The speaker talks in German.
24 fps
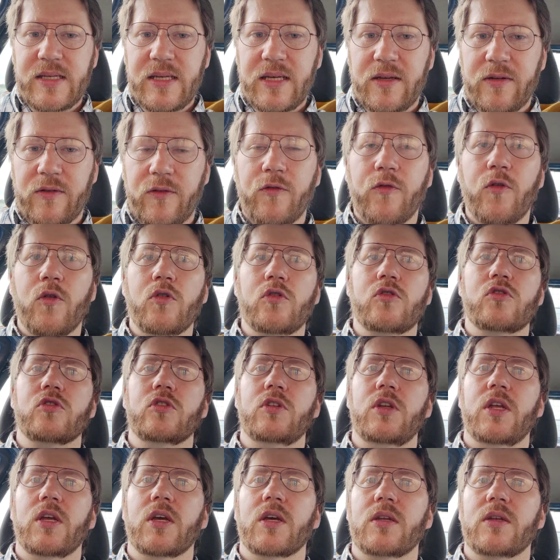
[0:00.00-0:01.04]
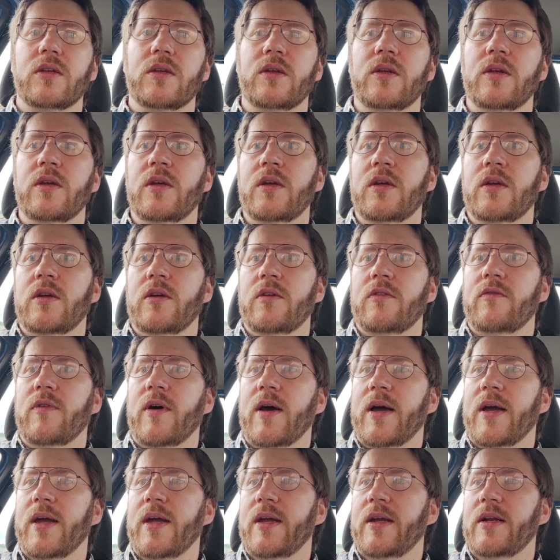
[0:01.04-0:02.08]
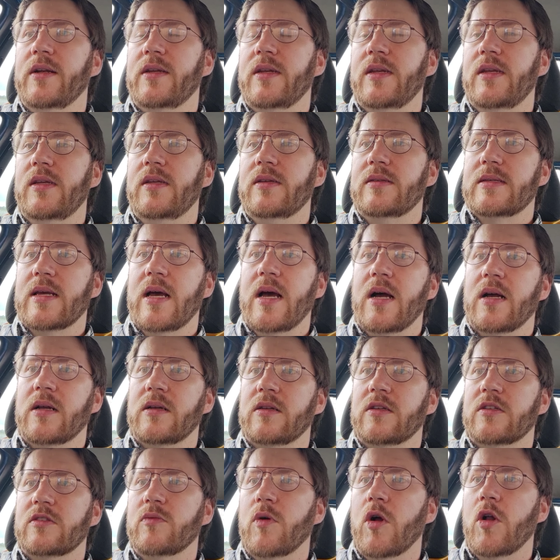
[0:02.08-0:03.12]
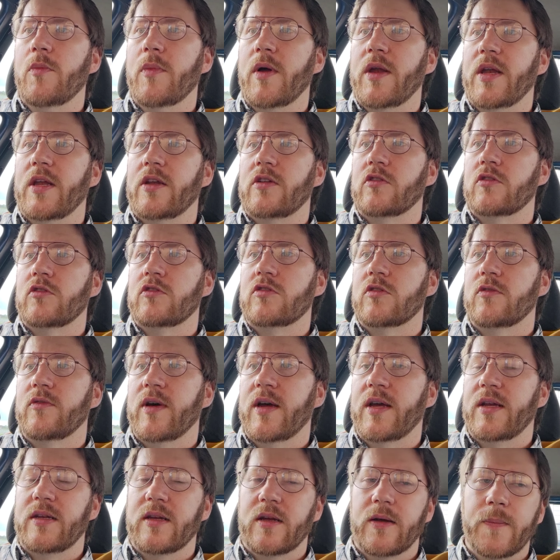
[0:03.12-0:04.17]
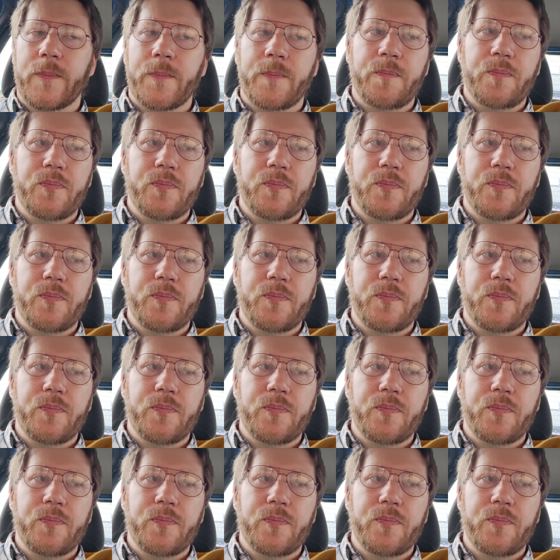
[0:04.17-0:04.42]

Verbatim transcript: nicht funktioniert, weil die sagen, das wollen wir nicht und so weiter.